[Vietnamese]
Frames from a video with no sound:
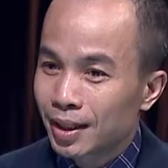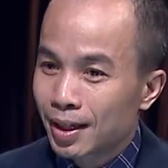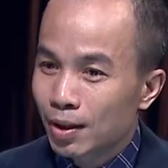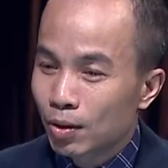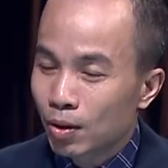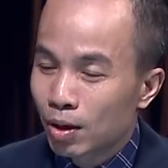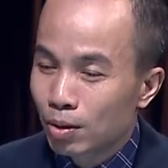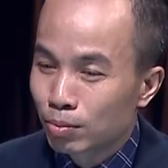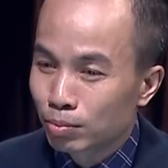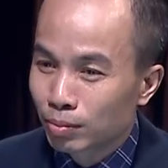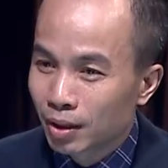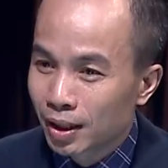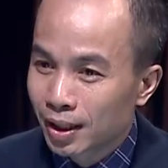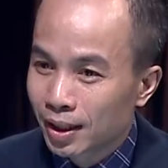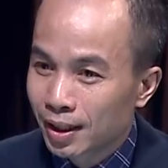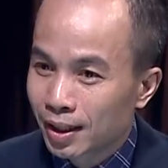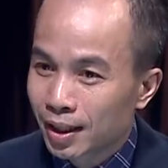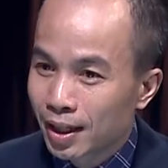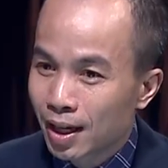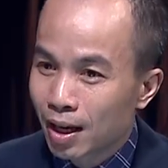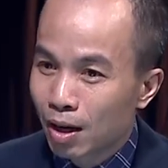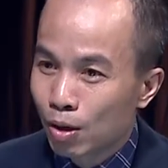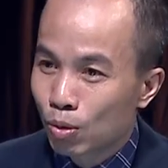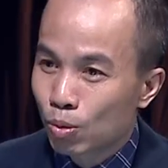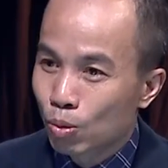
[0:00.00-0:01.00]
theo ông thì
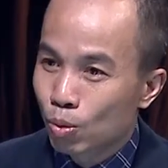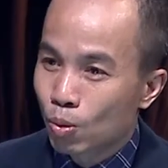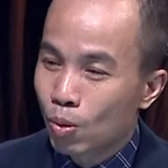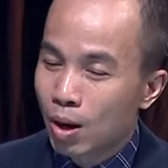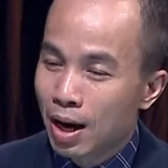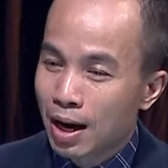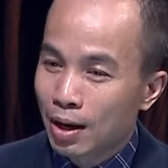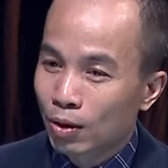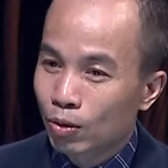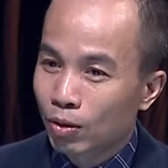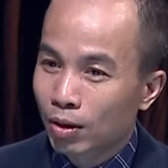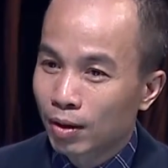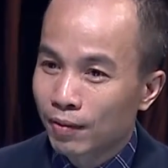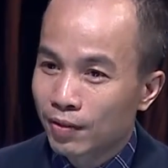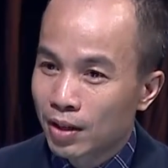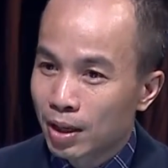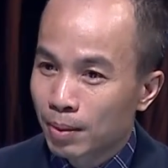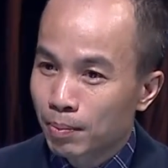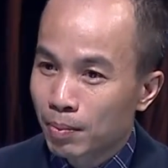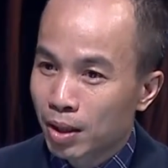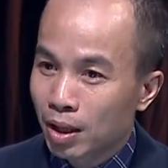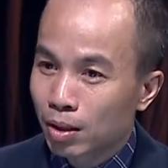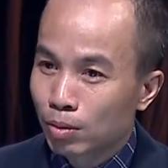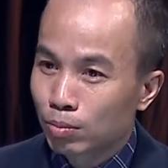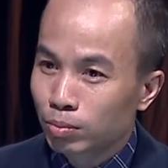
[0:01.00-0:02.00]
cái hậu quả của cái
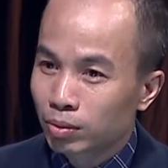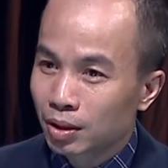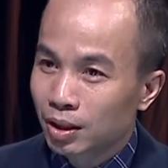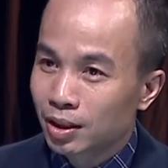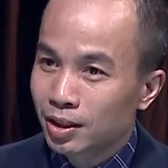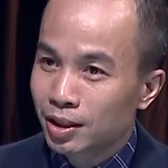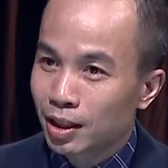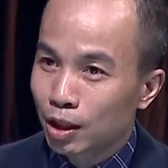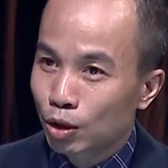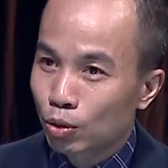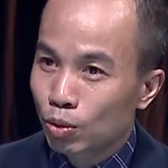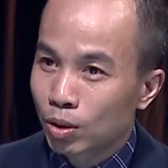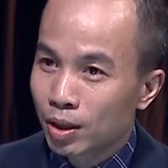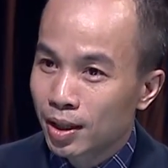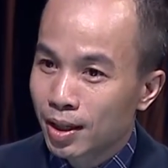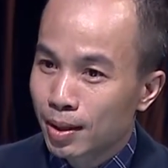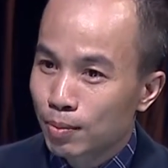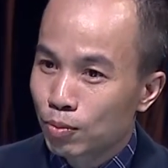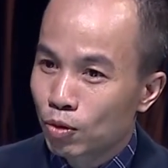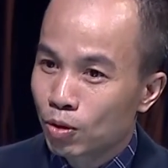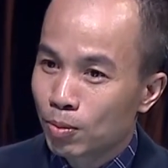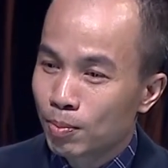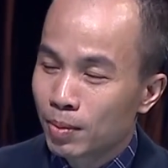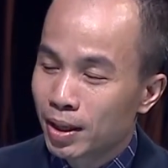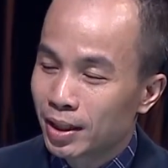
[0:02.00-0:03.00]
việc mà không tự nhận khuyết
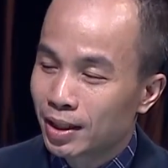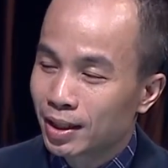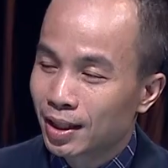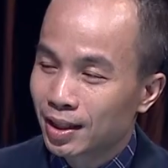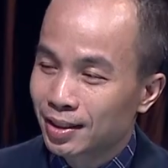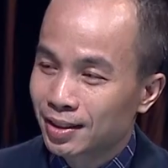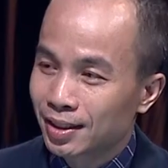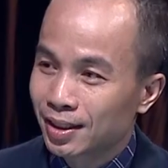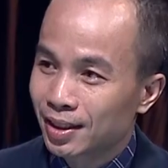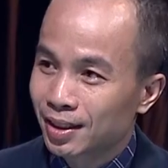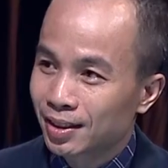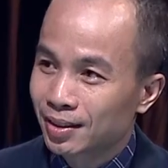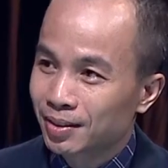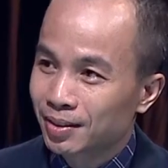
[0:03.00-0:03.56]
điểm của mình là gì ạ